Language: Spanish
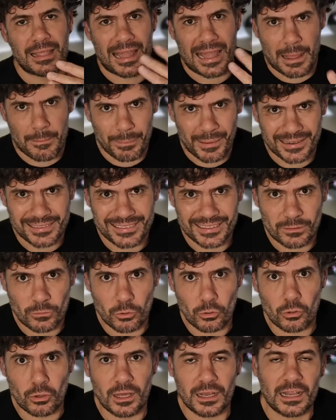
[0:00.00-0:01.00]
Aparte
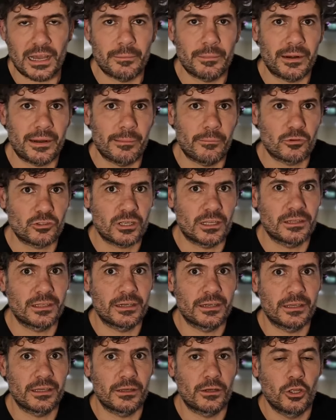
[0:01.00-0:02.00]
luego la cámara vamos a
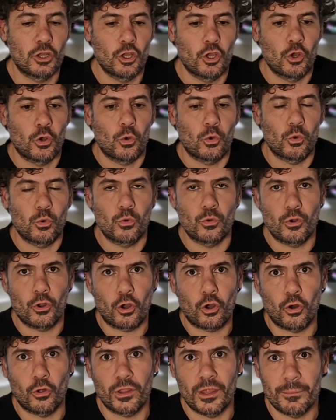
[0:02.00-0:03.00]
tener un
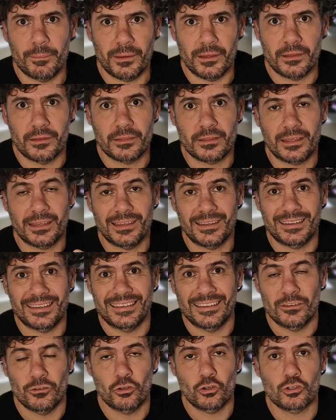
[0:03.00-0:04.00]
ojo de pez
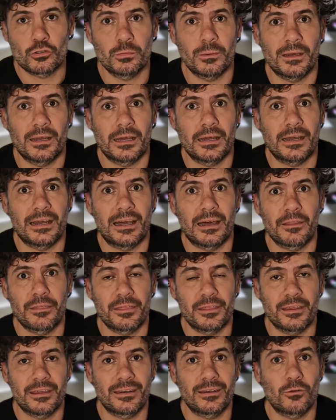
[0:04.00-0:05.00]
que nos va a
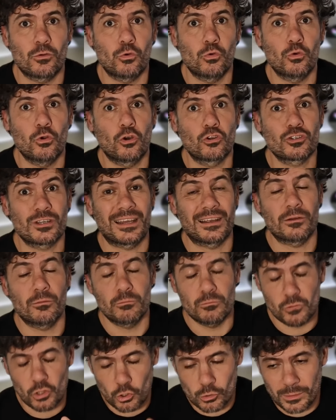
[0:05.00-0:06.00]
hacer unos,
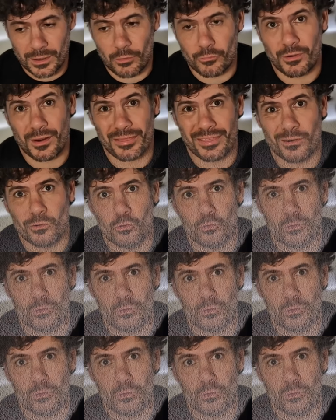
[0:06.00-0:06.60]
nos va a ofrecer